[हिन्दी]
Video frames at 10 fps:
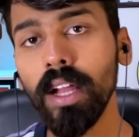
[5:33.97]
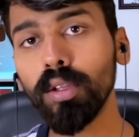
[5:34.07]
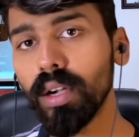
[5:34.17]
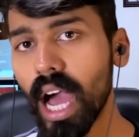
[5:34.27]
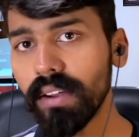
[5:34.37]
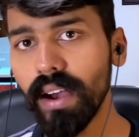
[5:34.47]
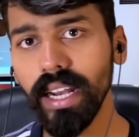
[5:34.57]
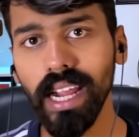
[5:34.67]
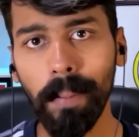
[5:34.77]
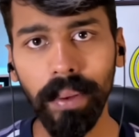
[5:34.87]
तो
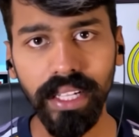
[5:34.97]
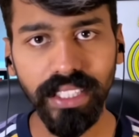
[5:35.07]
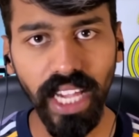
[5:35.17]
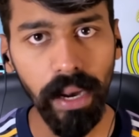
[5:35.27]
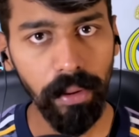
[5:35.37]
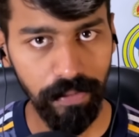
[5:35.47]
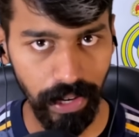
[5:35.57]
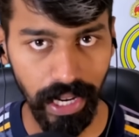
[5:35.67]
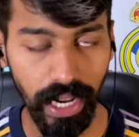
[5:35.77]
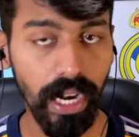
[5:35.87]
कारवाल यहाँ पर इनसाइड
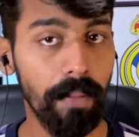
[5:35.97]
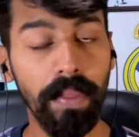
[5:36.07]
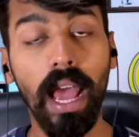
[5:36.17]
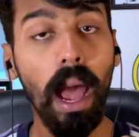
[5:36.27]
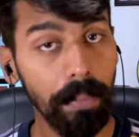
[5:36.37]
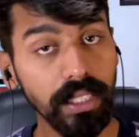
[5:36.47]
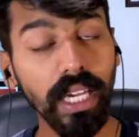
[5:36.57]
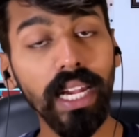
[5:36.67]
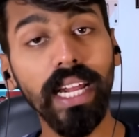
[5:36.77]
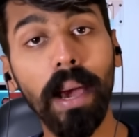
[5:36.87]
मिडफील्ड खेल रहा है अब
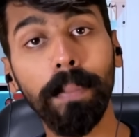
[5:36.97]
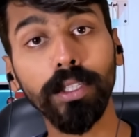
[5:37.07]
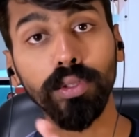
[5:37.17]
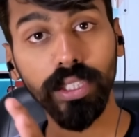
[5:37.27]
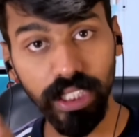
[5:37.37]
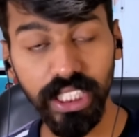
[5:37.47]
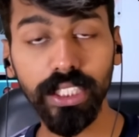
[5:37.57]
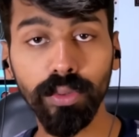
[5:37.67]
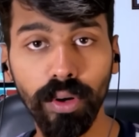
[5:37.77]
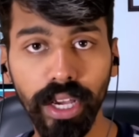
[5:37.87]
इसके लिए यहाँ पर जो
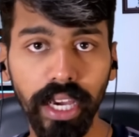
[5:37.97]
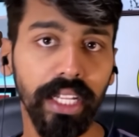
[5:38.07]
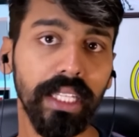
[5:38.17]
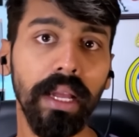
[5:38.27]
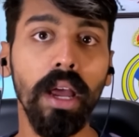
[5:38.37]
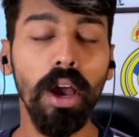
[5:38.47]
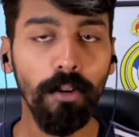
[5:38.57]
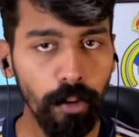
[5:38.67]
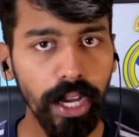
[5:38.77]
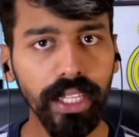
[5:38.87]
चीज़ उन्होंने करी थी
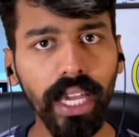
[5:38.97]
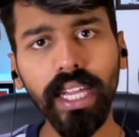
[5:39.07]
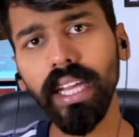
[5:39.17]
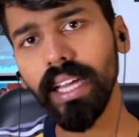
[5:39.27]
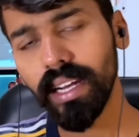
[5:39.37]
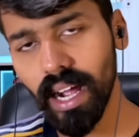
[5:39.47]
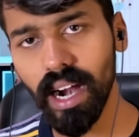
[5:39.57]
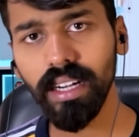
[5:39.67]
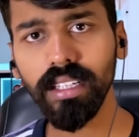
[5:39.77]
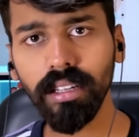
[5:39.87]
वो ये था कि
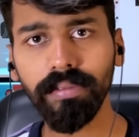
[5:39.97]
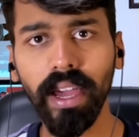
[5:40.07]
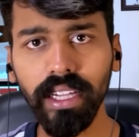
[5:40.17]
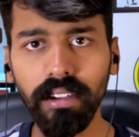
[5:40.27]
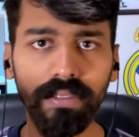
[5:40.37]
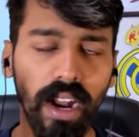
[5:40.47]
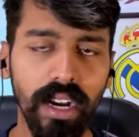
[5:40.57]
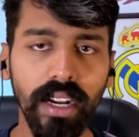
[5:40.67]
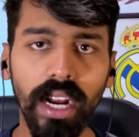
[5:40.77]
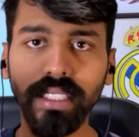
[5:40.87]
रिगार्डलेस द फैक्ट कि
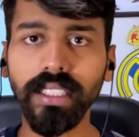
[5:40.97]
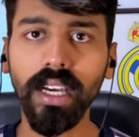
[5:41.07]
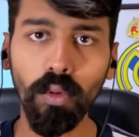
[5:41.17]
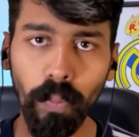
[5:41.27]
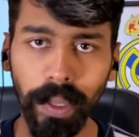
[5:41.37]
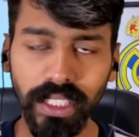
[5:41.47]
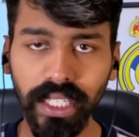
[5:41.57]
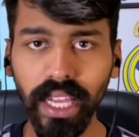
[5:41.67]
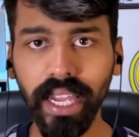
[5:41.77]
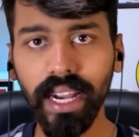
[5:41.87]
फ्रान गार्सिया ऊपर चढ़
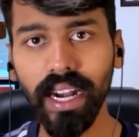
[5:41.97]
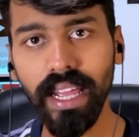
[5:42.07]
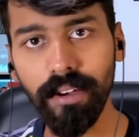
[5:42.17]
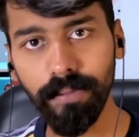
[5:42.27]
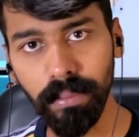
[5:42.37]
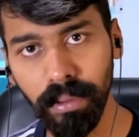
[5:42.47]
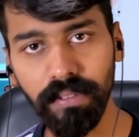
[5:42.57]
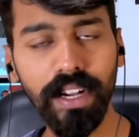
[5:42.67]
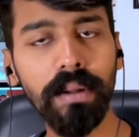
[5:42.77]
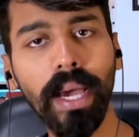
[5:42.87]
के खेल रहा है या फिर
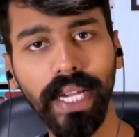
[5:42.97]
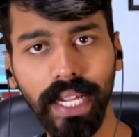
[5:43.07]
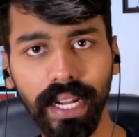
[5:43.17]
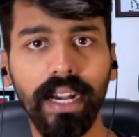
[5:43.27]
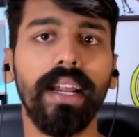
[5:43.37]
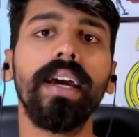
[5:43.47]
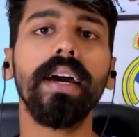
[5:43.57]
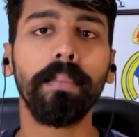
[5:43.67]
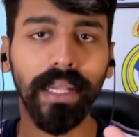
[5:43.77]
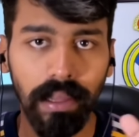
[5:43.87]
मिडफील्ड में आके खेल रहा है
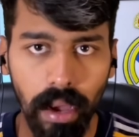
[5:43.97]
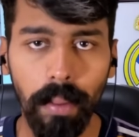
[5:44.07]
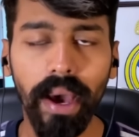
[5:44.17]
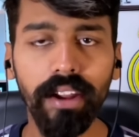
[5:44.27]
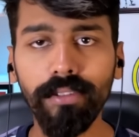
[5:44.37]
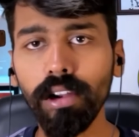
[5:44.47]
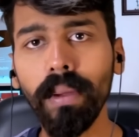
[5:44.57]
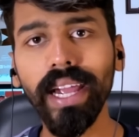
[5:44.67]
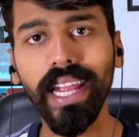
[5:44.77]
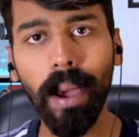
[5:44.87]
मतलब हमारे फुल
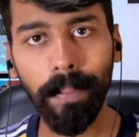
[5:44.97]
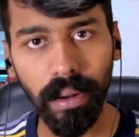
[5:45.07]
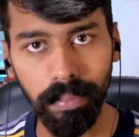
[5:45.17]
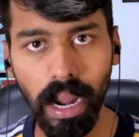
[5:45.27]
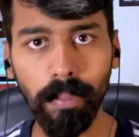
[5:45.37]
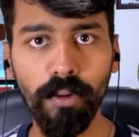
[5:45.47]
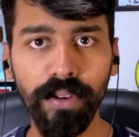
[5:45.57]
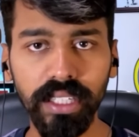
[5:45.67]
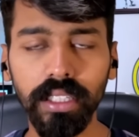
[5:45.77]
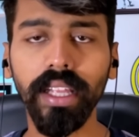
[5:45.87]
बैक यहाँ पर अपने आप को
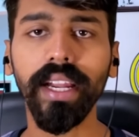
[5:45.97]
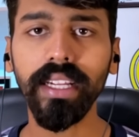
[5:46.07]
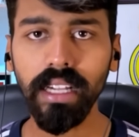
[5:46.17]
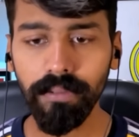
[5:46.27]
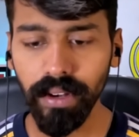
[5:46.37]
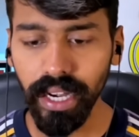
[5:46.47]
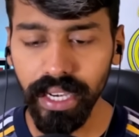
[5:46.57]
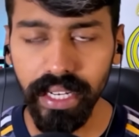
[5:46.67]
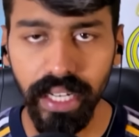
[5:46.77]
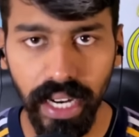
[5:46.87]
विथ दे रहे हैं या फिर
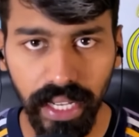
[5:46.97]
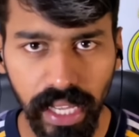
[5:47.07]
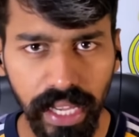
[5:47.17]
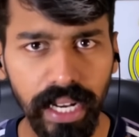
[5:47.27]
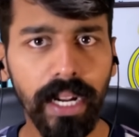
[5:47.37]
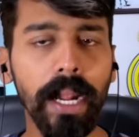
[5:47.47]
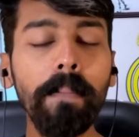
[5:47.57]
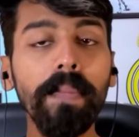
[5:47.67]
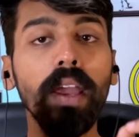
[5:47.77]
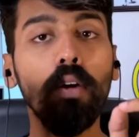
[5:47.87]
इंटीरियर आके खेल रहे हैं
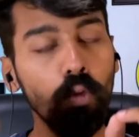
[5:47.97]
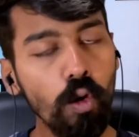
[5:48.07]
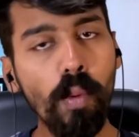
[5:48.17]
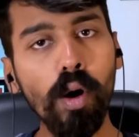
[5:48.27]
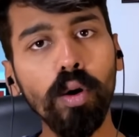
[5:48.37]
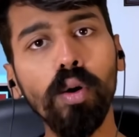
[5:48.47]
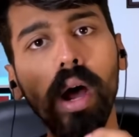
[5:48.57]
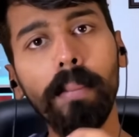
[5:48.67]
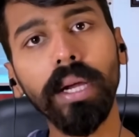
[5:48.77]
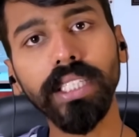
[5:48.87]
कुबो को
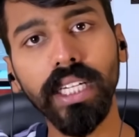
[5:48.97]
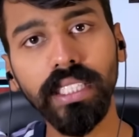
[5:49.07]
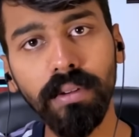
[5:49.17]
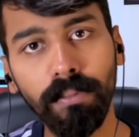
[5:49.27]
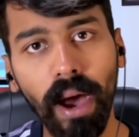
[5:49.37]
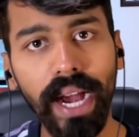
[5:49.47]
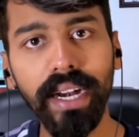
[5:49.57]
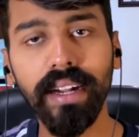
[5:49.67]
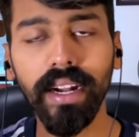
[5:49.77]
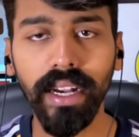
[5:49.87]
हमेशा से वाइड
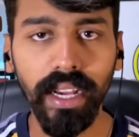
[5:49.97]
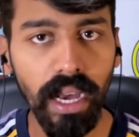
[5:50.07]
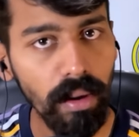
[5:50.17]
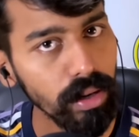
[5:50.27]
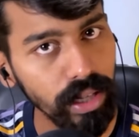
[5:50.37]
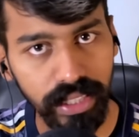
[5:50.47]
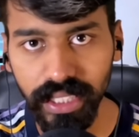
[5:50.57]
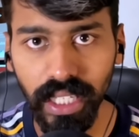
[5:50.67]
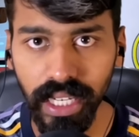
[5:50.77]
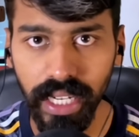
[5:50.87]
रखने का
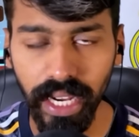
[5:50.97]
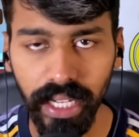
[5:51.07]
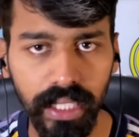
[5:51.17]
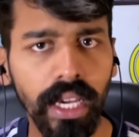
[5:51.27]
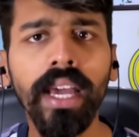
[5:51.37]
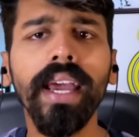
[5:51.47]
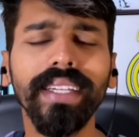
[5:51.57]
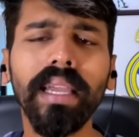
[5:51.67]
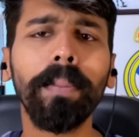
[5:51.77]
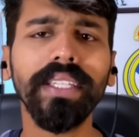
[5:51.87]
डिसीजन लिया गया था
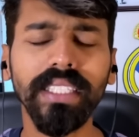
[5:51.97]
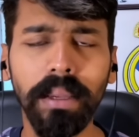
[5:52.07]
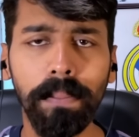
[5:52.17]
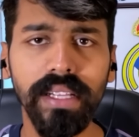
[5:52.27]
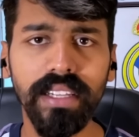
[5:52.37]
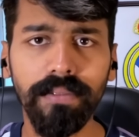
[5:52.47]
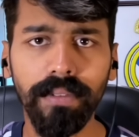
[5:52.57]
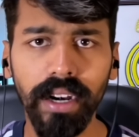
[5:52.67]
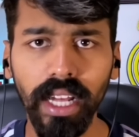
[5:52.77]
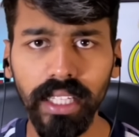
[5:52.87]
इसके पीछे सिंपल सा
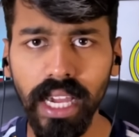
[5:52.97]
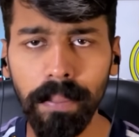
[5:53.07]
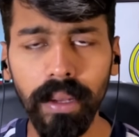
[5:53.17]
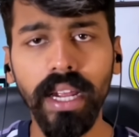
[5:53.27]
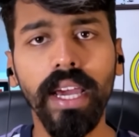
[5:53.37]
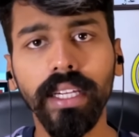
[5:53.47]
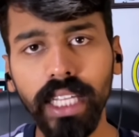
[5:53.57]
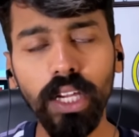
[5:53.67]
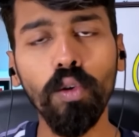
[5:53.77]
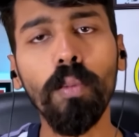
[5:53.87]
फंडा था यहाँ पर
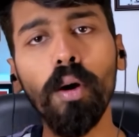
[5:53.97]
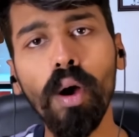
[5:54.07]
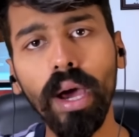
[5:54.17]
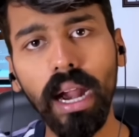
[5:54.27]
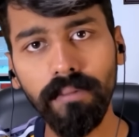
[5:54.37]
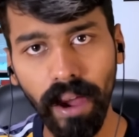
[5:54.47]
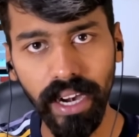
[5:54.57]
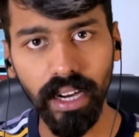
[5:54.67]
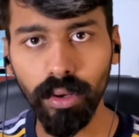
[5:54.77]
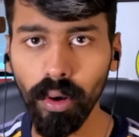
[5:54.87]
कि कुबो को अगर आप
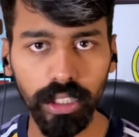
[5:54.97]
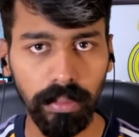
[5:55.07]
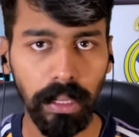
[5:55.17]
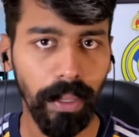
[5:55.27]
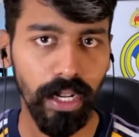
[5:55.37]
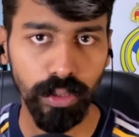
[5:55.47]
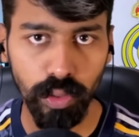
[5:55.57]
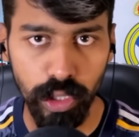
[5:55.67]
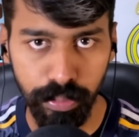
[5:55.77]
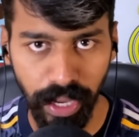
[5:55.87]
वाइड रखोगे सबसे पहले
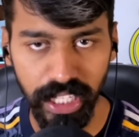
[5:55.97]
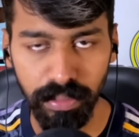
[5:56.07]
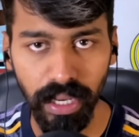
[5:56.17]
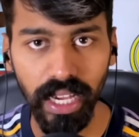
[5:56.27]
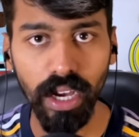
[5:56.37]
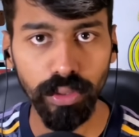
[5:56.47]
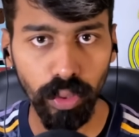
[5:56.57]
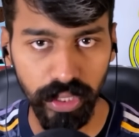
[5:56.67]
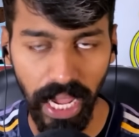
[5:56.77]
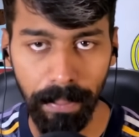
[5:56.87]
उसको स्पेस मिलेगा उसको
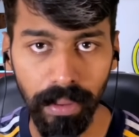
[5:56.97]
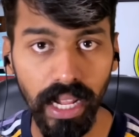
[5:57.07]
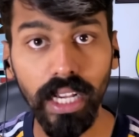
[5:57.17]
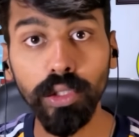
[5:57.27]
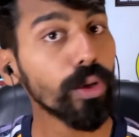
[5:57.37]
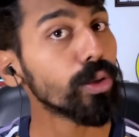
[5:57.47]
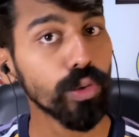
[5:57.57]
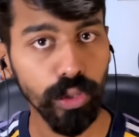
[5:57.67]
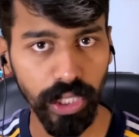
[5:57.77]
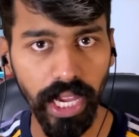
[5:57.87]
टाइम मिलेगा जो कि
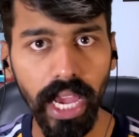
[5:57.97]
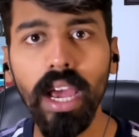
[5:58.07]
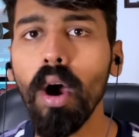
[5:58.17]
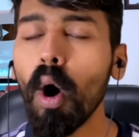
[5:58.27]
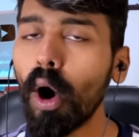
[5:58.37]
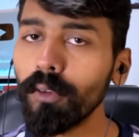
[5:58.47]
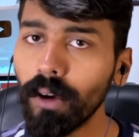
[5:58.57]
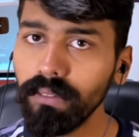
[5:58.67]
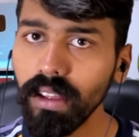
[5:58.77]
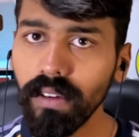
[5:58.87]
उसको चाहिए और
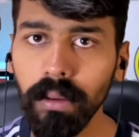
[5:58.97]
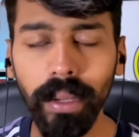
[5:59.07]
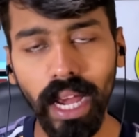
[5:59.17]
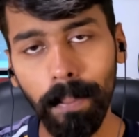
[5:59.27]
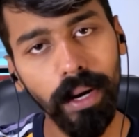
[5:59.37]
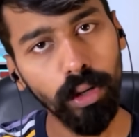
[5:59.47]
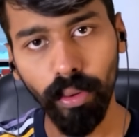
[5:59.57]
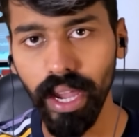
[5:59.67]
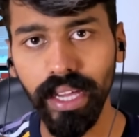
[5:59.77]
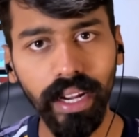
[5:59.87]
वन बी वन में यहाँ पर
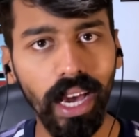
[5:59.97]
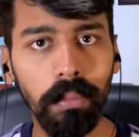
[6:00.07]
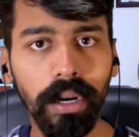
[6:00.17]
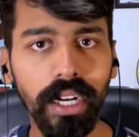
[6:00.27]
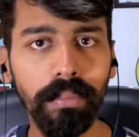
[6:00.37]
ठुकेगी रियाल मेडिट